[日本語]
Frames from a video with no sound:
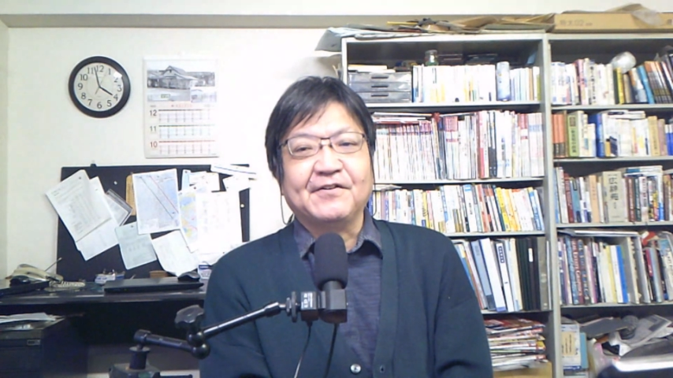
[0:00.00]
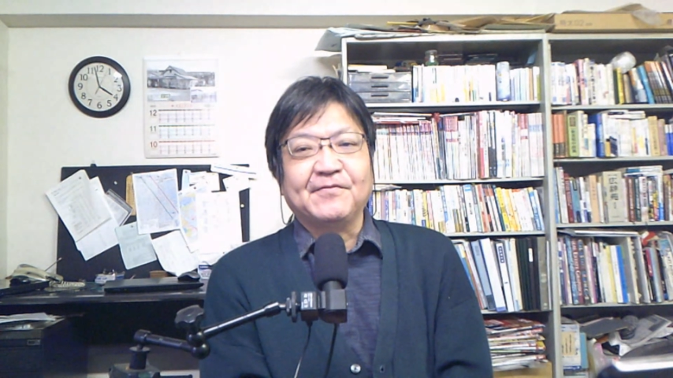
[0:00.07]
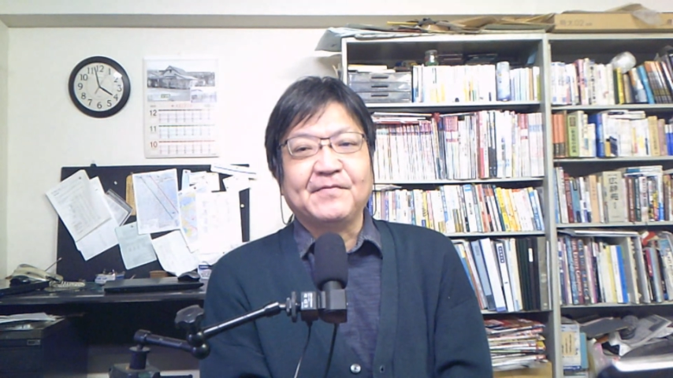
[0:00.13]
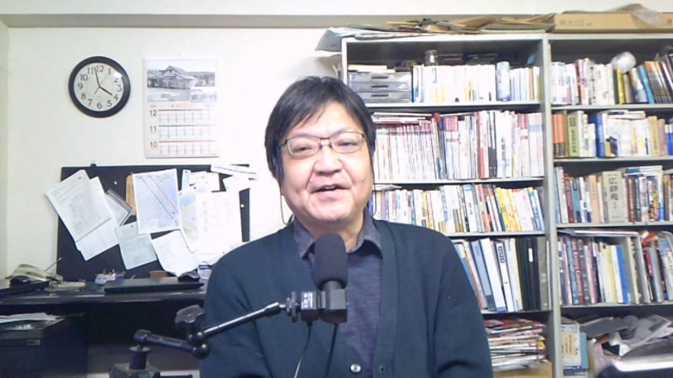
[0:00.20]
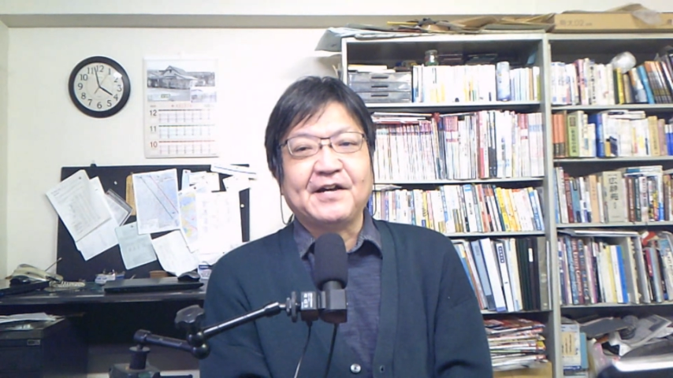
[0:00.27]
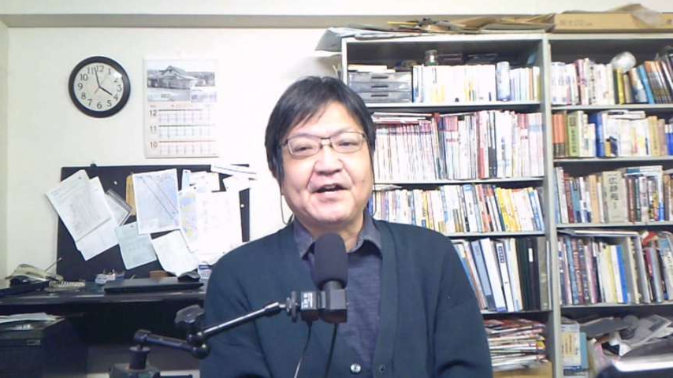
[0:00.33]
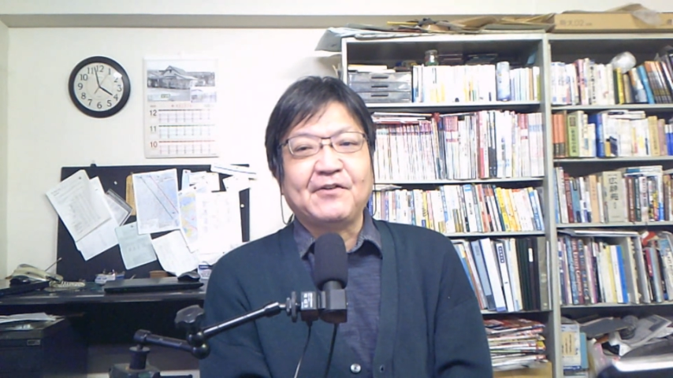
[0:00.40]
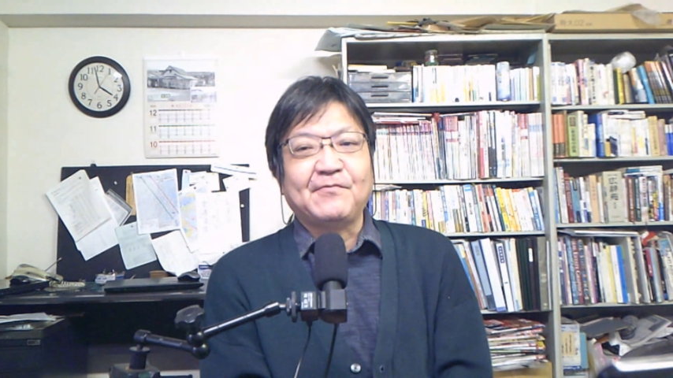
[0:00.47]
お
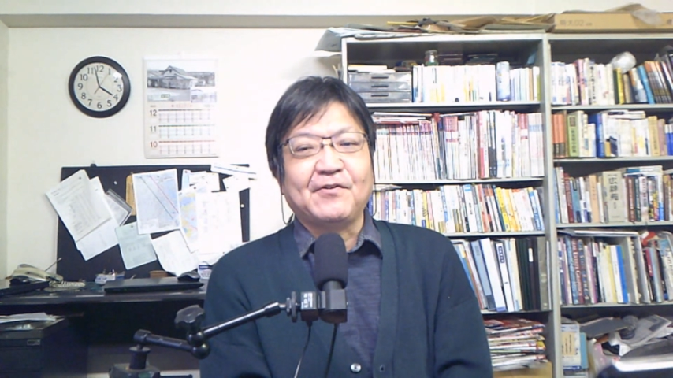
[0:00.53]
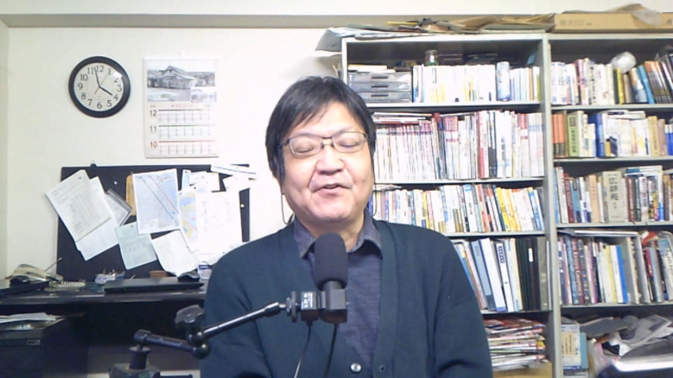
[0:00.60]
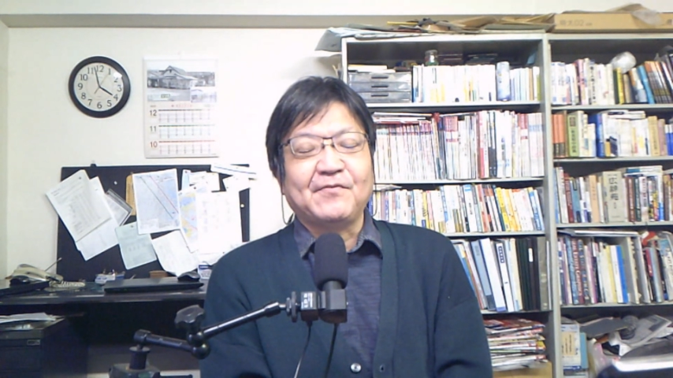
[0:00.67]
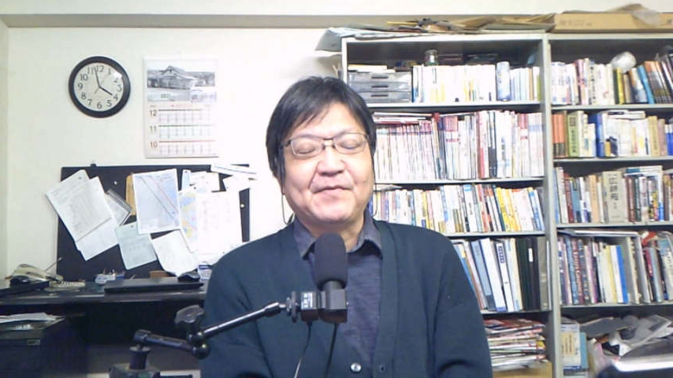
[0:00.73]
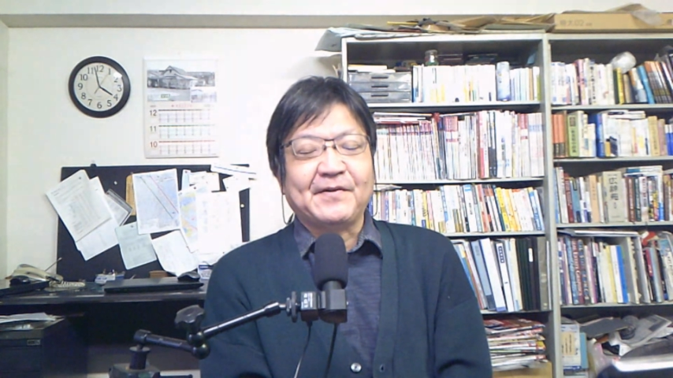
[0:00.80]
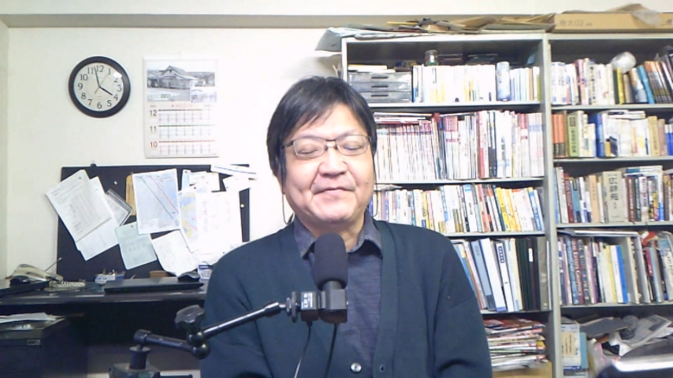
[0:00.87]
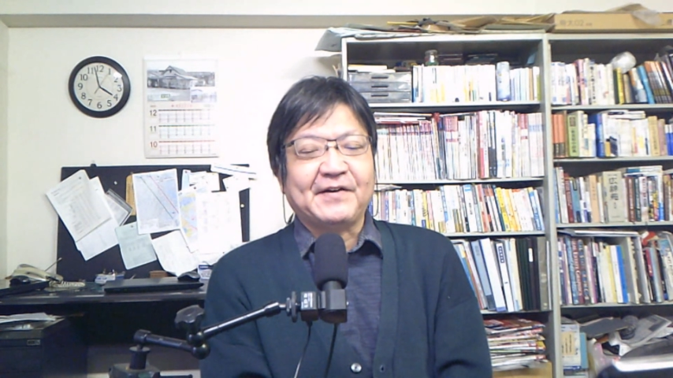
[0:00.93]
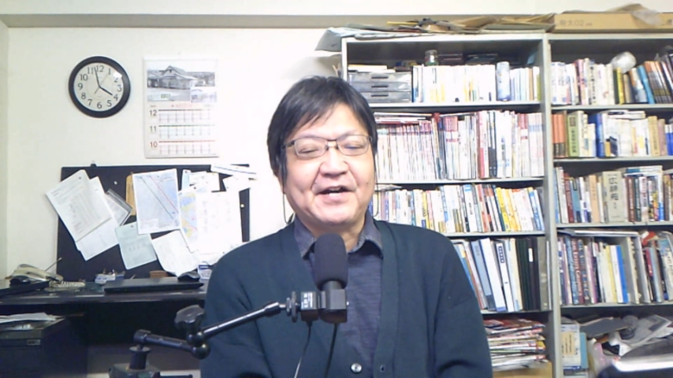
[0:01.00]
前、アボ、
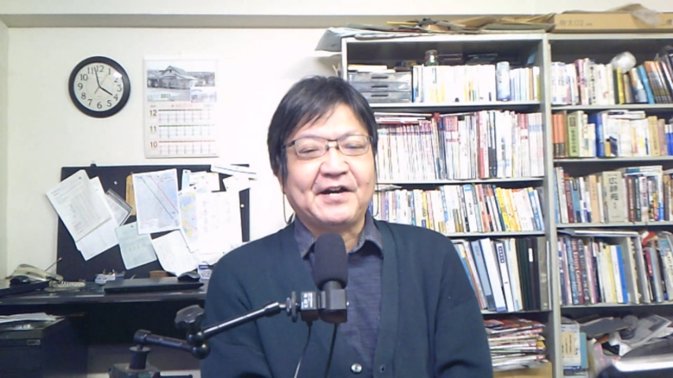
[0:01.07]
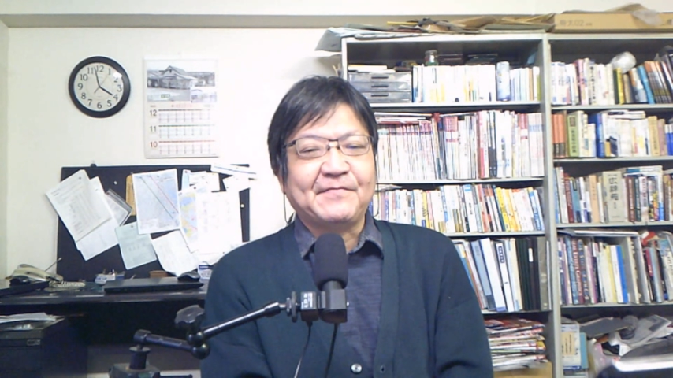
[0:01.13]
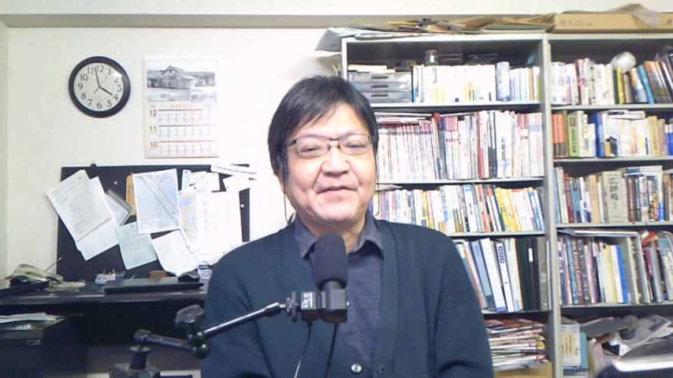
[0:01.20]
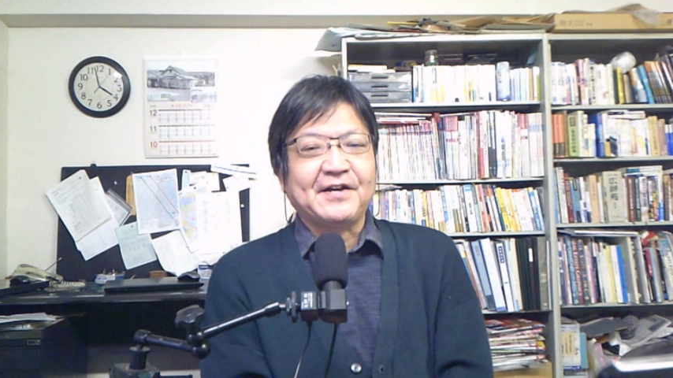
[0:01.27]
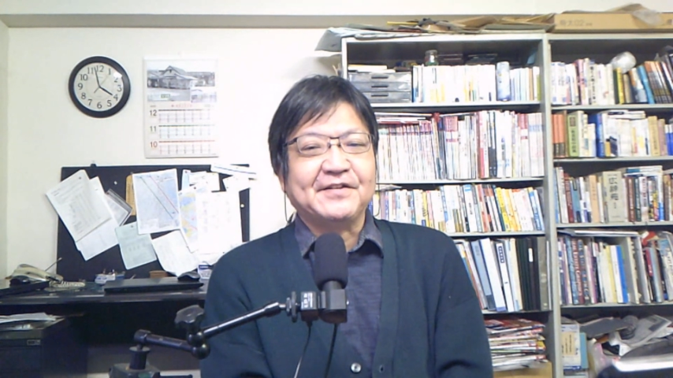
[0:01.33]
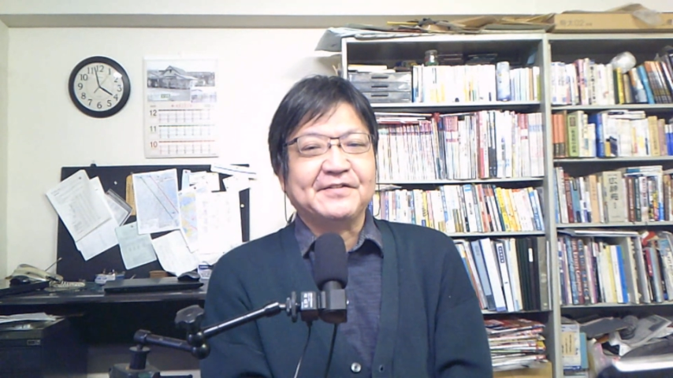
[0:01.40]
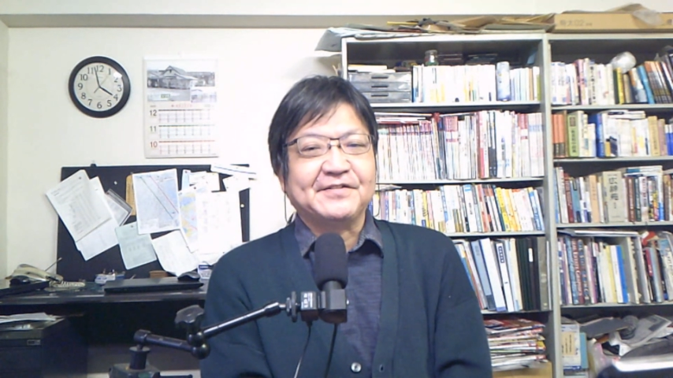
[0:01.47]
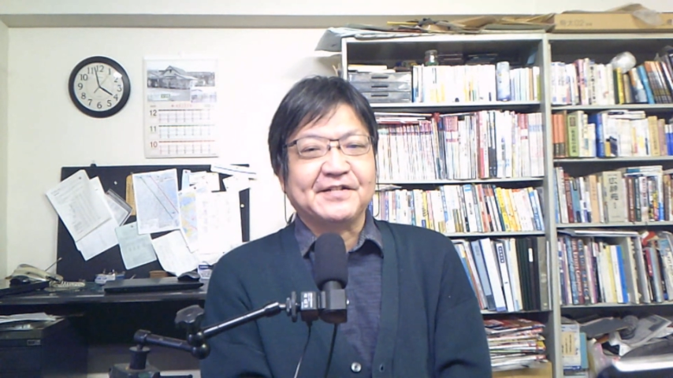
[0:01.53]
オバは
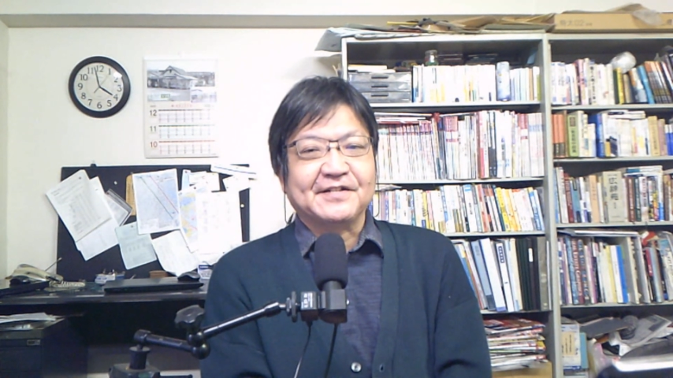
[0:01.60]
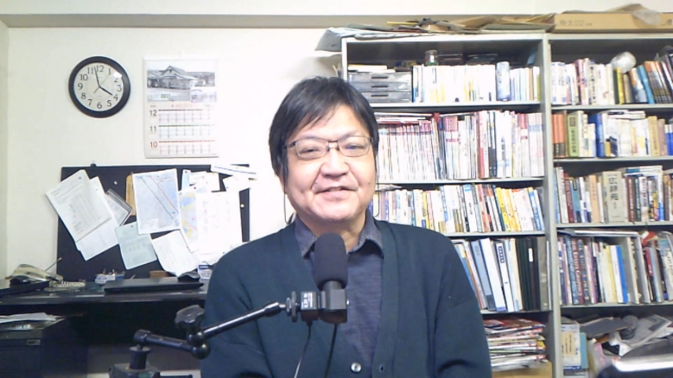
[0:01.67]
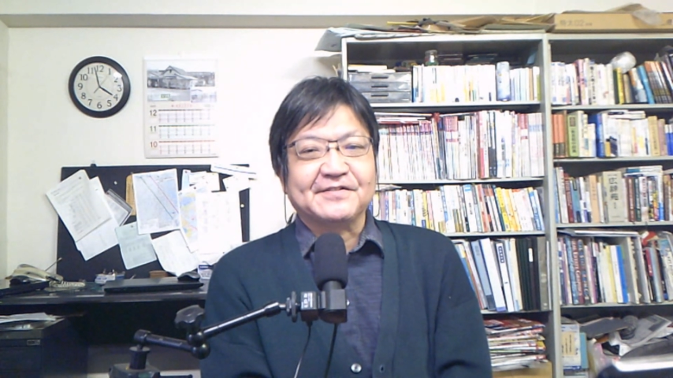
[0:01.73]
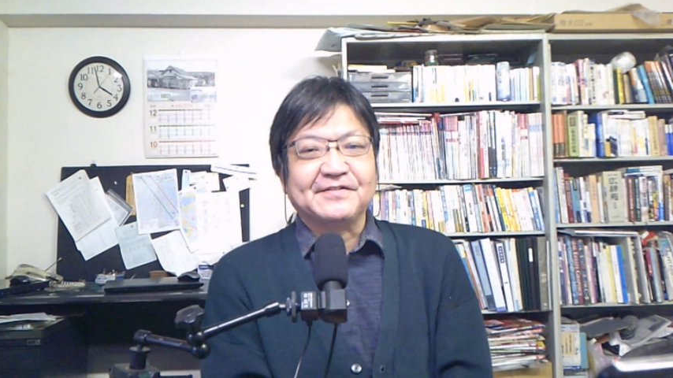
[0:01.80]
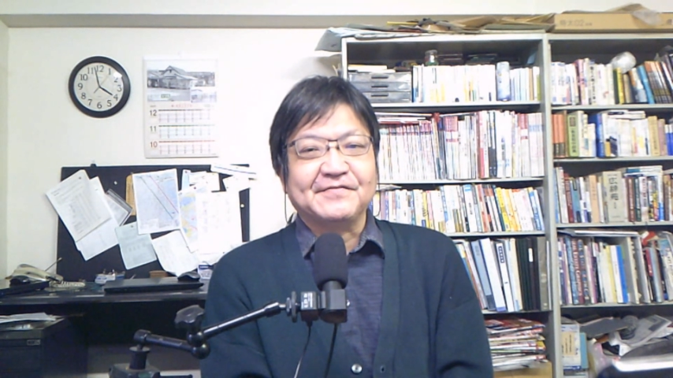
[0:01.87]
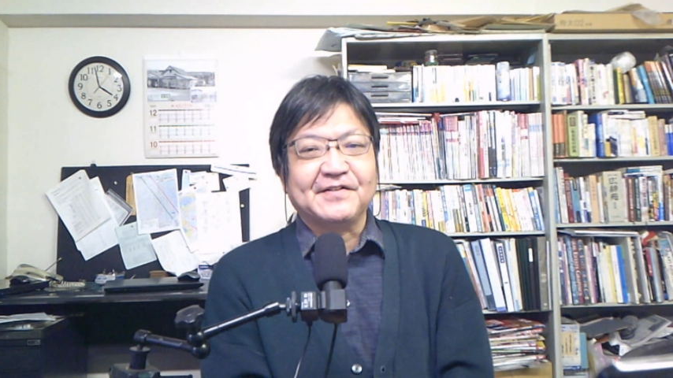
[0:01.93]
甘いんじゃって、